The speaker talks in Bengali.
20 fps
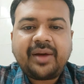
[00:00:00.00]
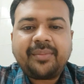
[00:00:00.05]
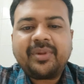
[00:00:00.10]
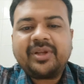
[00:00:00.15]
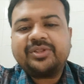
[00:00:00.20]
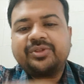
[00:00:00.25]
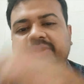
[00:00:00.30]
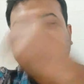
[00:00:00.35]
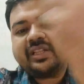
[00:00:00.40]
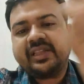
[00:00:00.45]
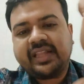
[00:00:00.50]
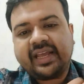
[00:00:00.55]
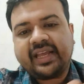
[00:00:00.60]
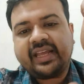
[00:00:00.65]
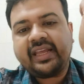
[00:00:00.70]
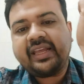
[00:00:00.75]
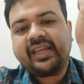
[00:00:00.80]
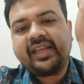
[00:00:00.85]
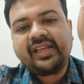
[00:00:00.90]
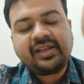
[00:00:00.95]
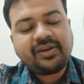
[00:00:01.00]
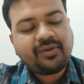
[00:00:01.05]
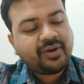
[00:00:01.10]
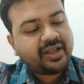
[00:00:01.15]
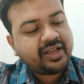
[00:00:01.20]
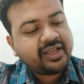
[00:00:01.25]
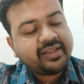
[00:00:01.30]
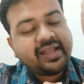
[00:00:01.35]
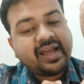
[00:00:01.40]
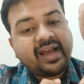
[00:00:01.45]
আমরা যদি দেখি
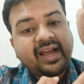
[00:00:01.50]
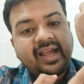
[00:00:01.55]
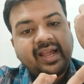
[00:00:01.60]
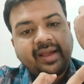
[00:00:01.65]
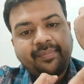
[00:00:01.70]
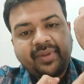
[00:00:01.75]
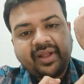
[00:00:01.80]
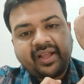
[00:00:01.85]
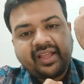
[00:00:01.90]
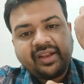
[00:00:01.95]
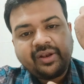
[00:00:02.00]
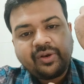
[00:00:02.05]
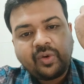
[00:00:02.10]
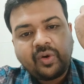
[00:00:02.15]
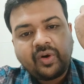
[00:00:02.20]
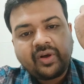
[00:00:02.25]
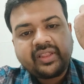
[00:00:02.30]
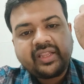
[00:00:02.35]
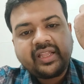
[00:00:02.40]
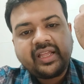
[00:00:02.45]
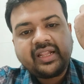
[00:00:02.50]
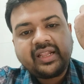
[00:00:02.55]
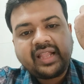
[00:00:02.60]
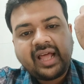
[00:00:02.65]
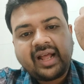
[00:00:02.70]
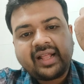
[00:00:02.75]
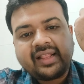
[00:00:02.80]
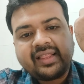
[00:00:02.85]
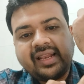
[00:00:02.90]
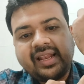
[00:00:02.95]
অনেকে দেখায় আপনাকে নখ দিয়ে
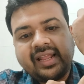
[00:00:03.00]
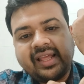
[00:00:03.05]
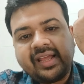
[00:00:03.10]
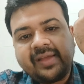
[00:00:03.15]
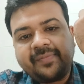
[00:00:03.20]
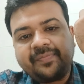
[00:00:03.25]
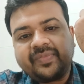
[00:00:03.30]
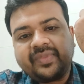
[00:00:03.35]
দাগ দিলে